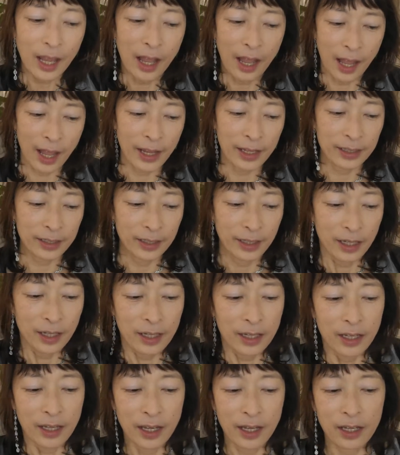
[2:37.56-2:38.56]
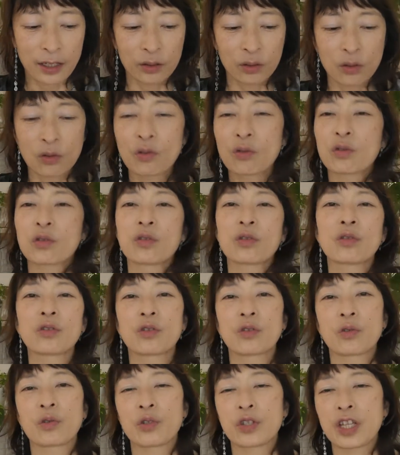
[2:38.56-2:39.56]
はい、えーと、そ
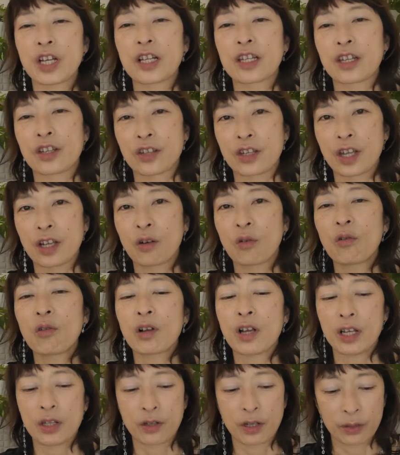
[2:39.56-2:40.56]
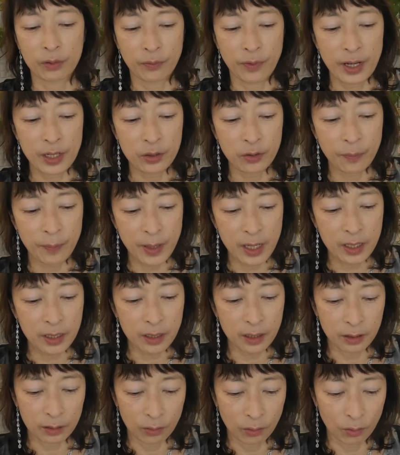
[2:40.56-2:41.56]
そしたらですね今回のあの
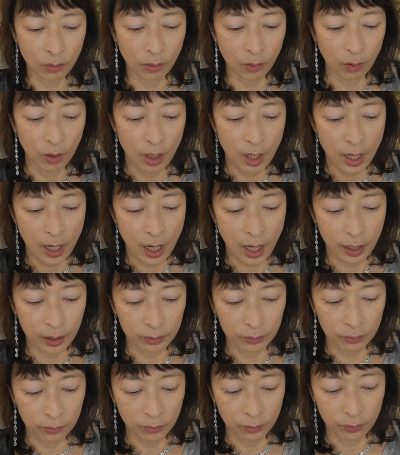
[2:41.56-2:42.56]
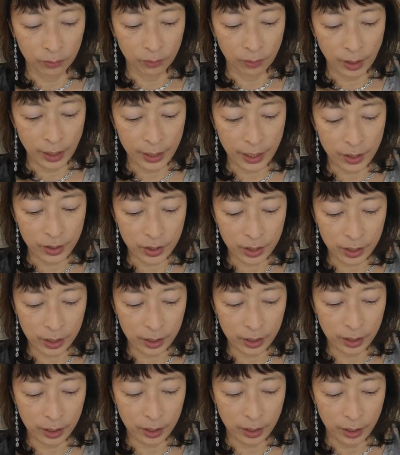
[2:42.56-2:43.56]
ファーストペンギンのあの
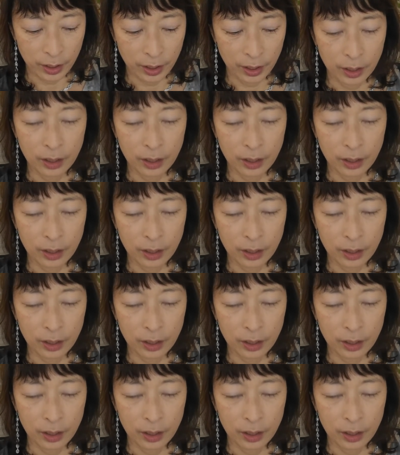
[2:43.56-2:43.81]
話